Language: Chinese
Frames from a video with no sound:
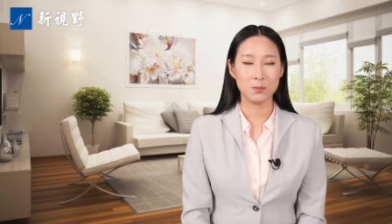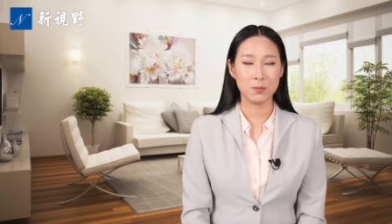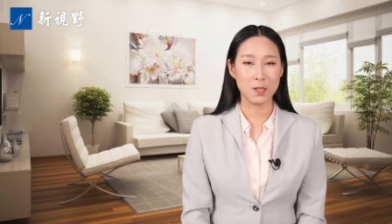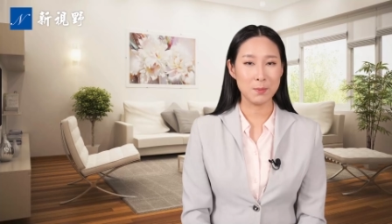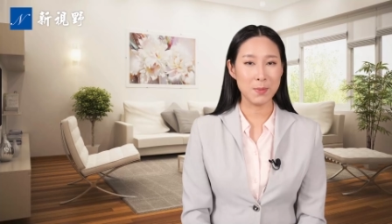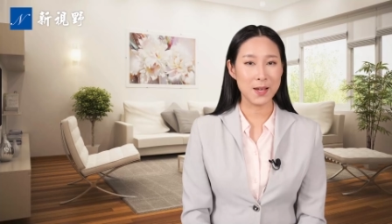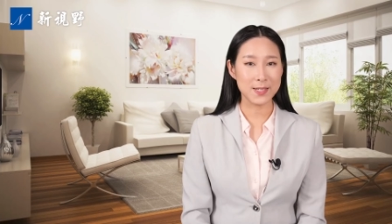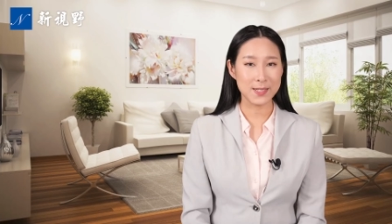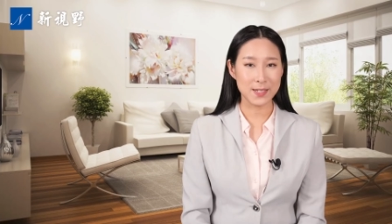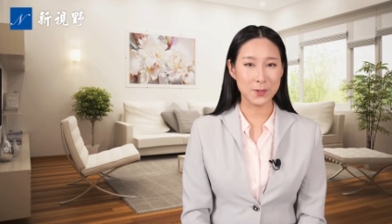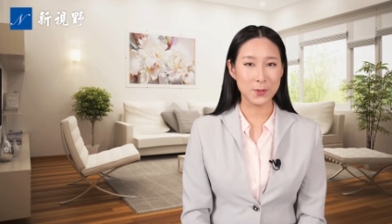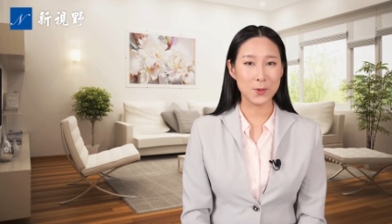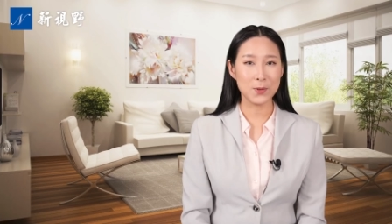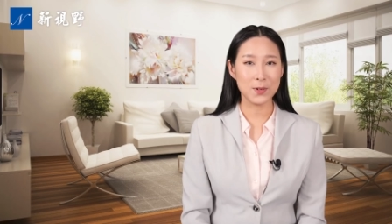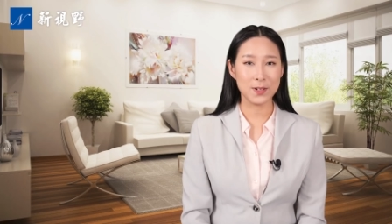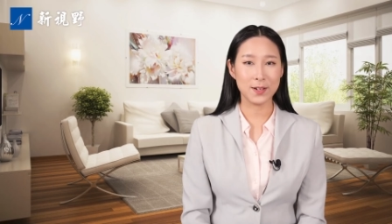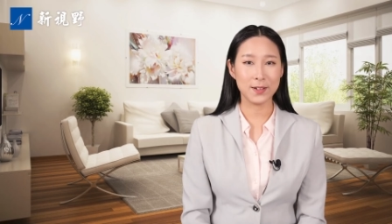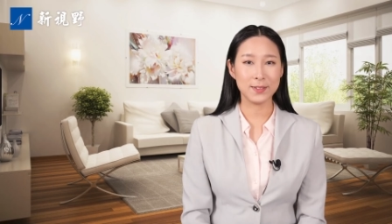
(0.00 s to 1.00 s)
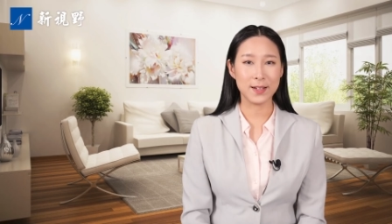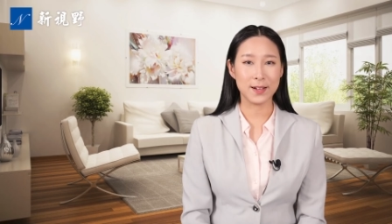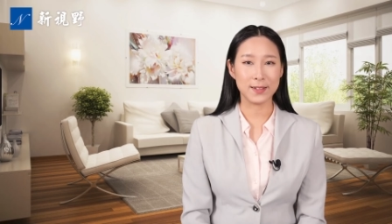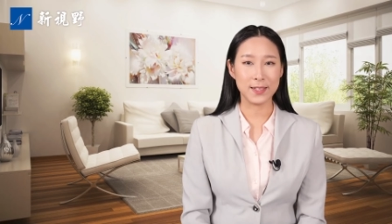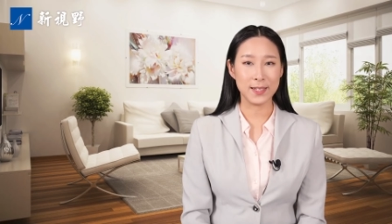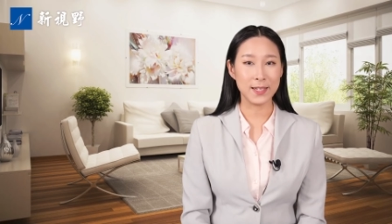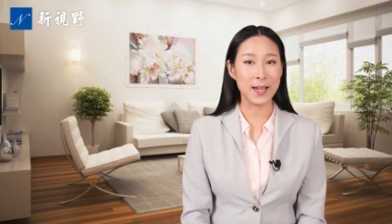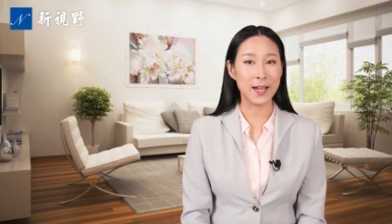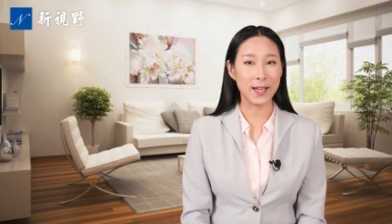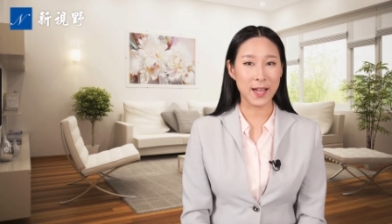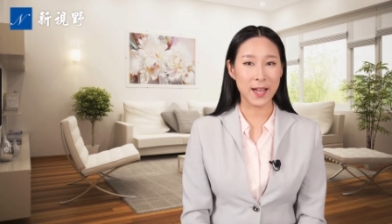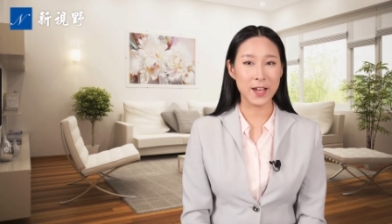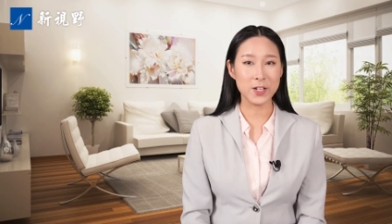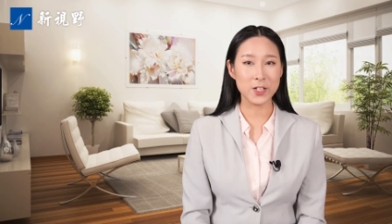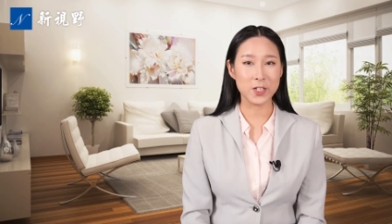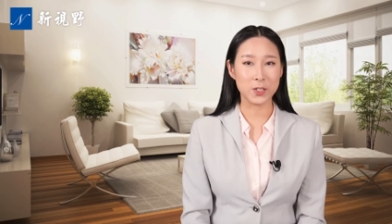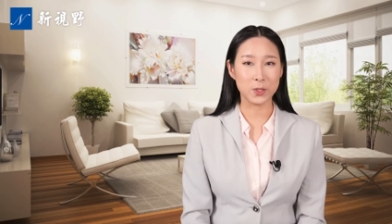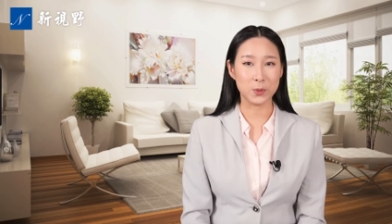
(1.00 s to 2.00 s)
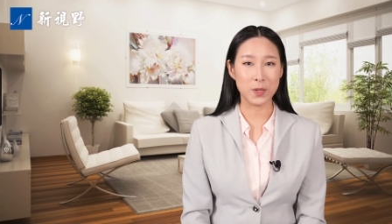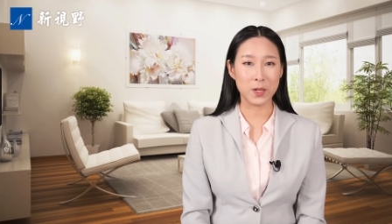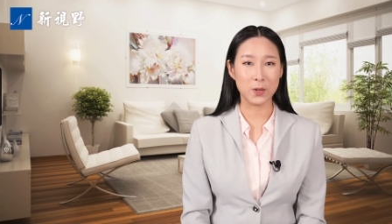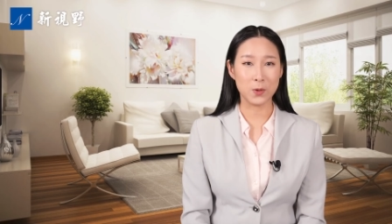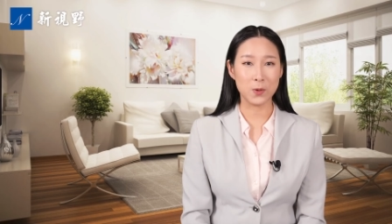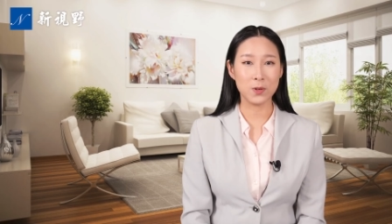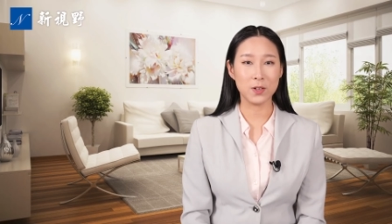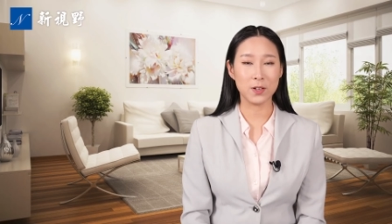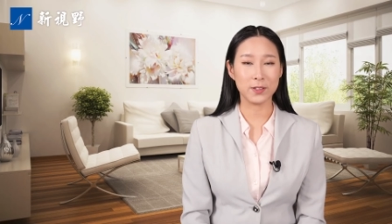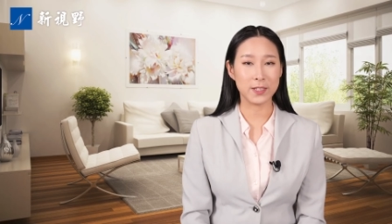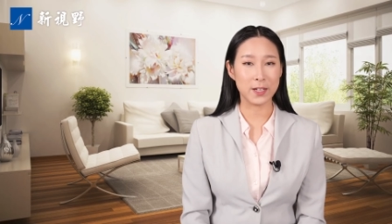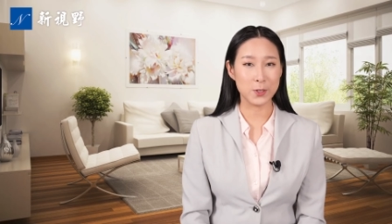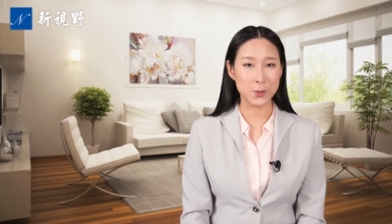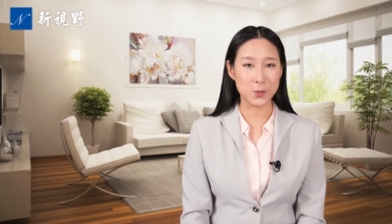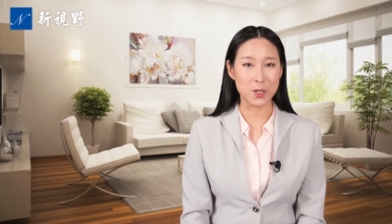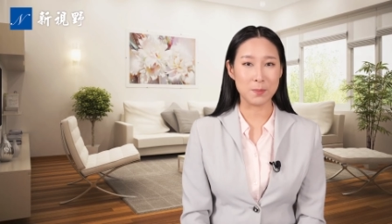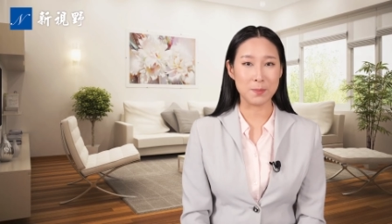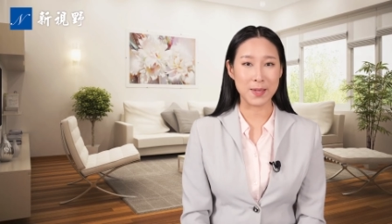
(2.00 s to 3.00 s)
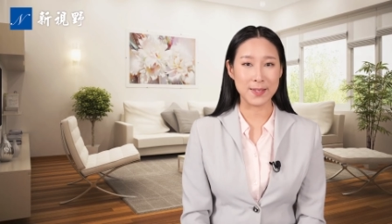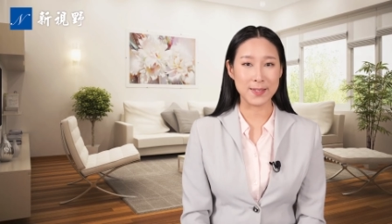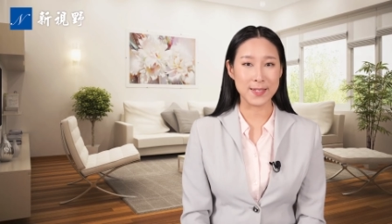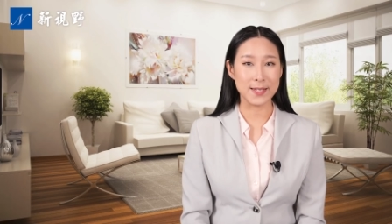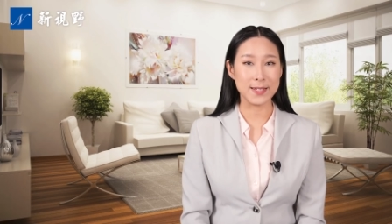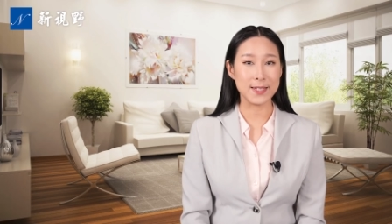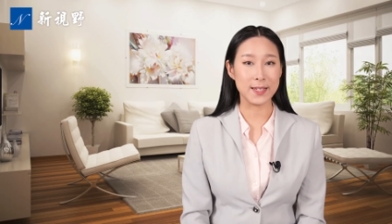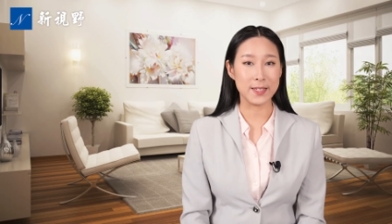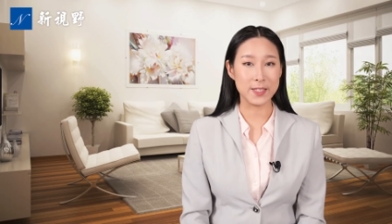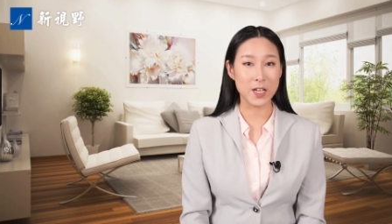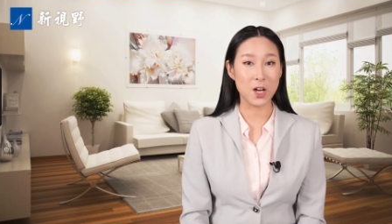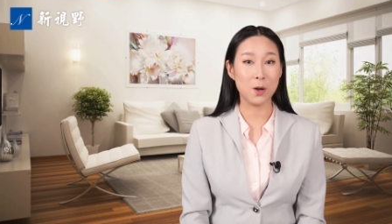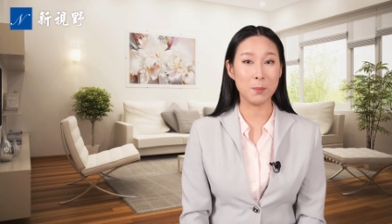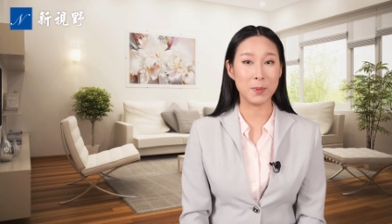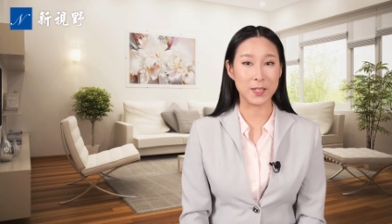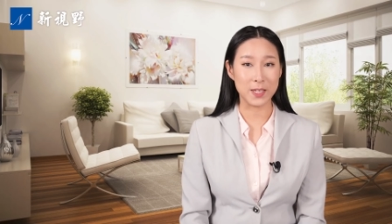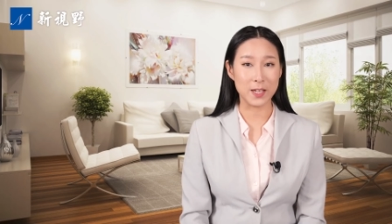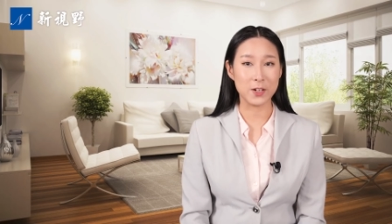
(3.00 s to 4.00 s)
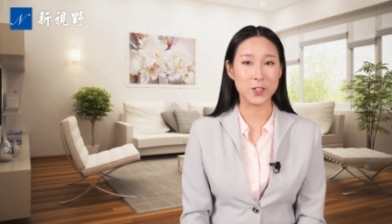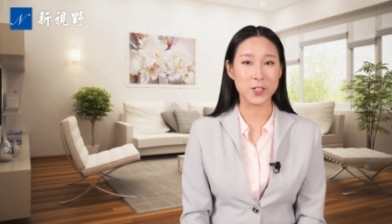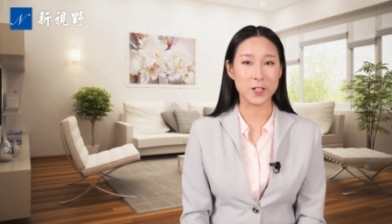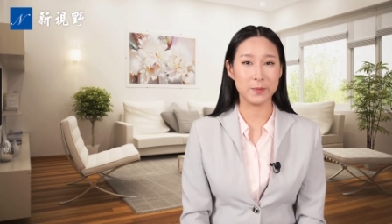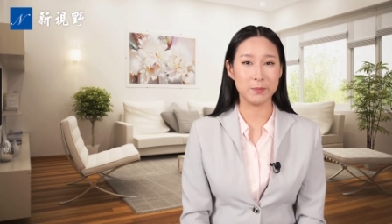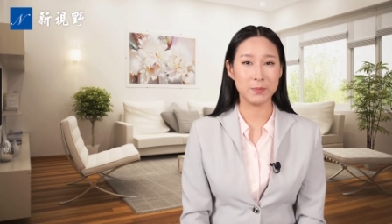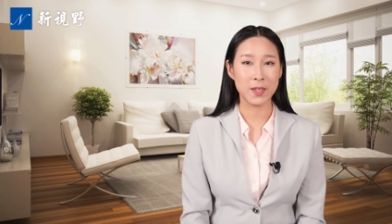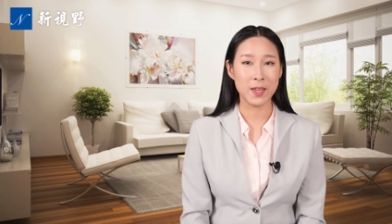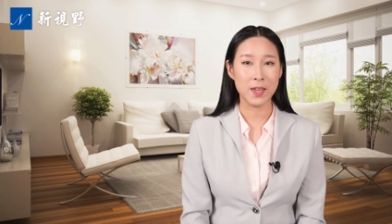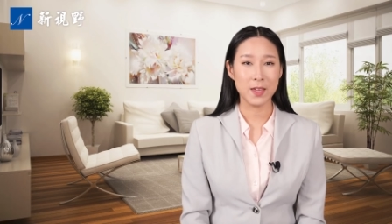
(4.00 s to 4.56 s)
提马县共和党应该开始对共和党选民进行敲门验证，